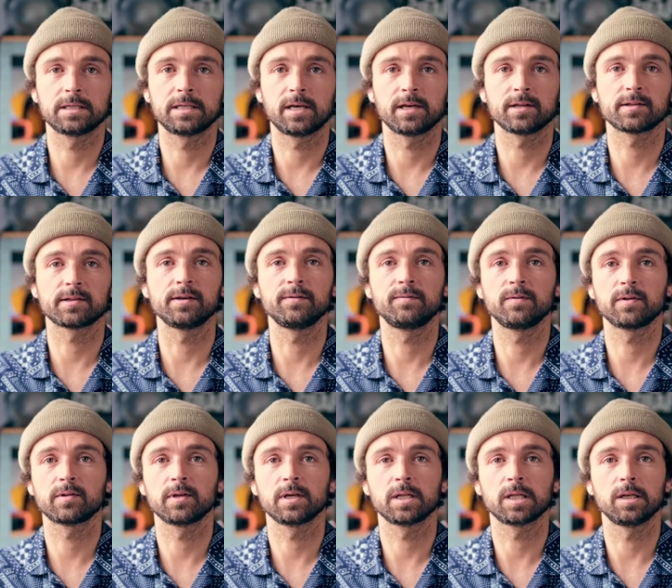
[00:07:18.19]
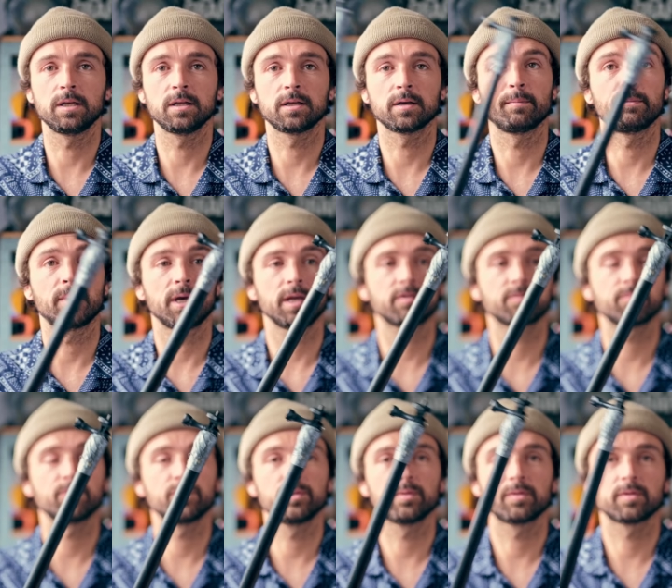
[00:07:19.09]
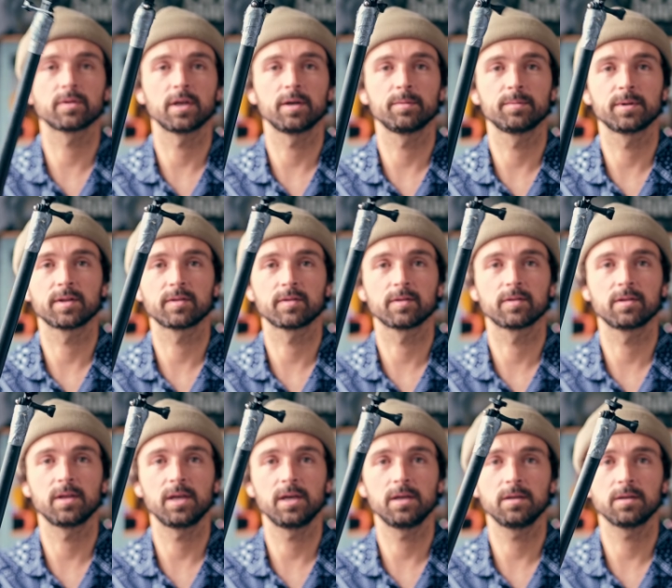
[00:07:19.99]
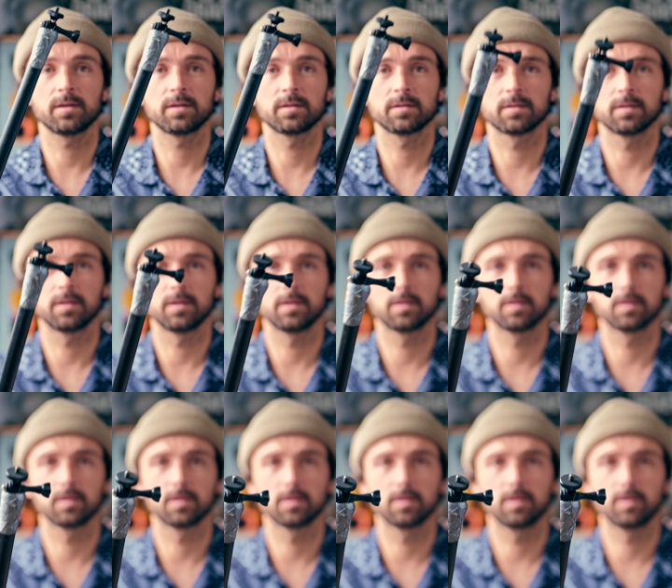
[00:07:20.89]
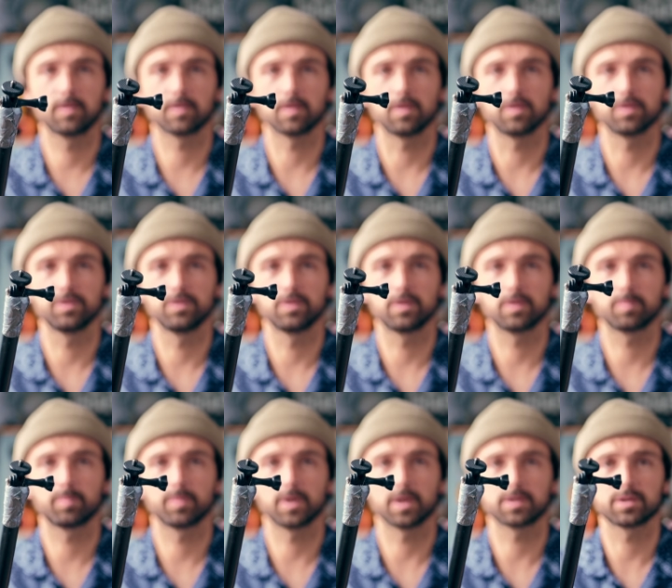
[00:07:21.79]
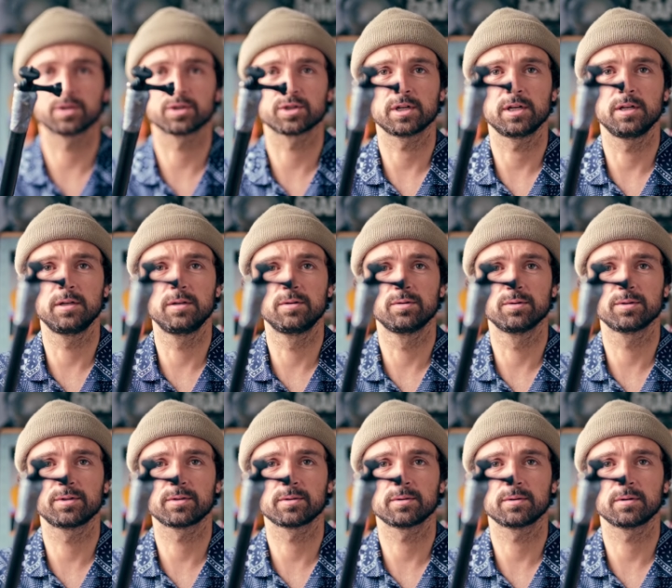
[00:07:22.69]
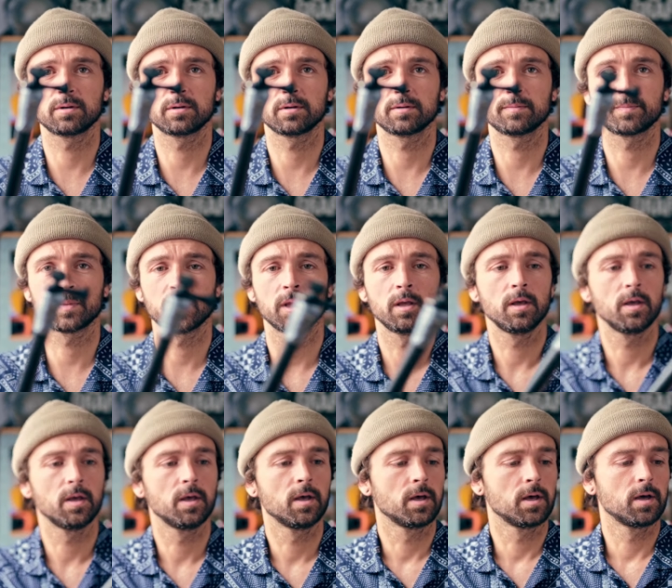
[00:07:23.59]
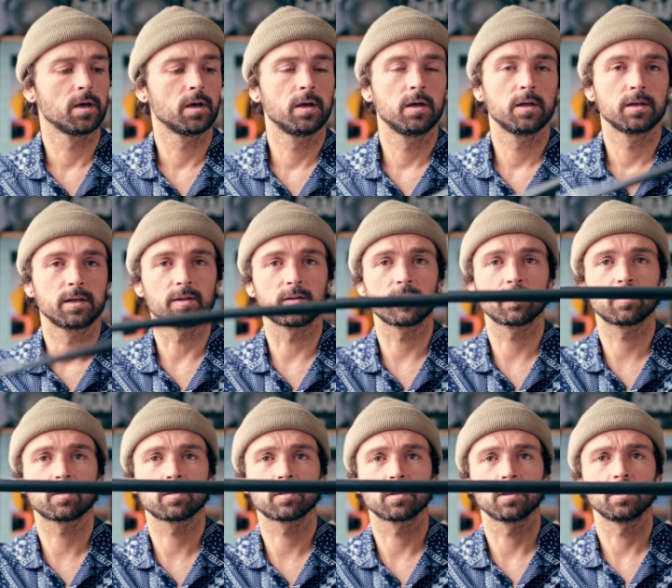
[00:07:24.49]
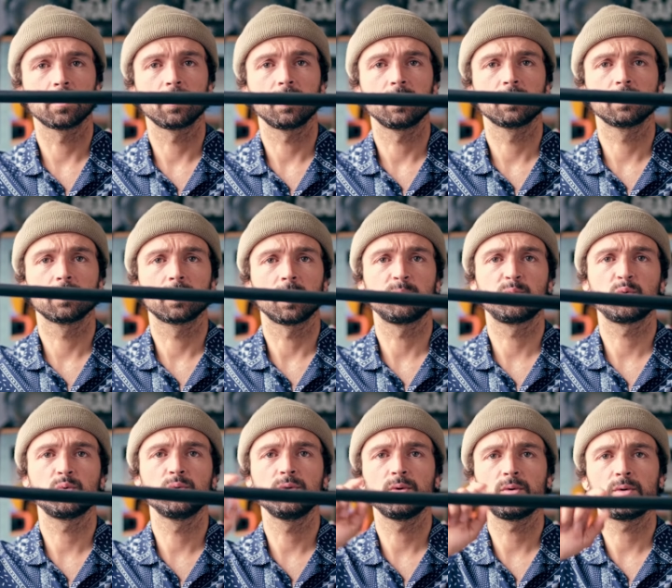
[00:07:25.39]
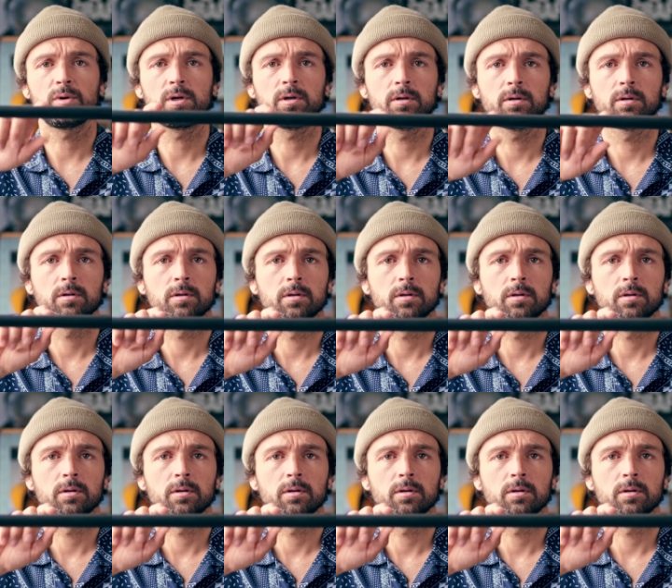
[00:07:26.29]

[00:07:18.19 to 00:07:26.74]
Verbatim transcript: der Selfie-Stick, den ich am meisten benutzt habe, das ist der hier. Der ist auch noch praktisch in Nutzung. Das ist äh, ein Carbonrohr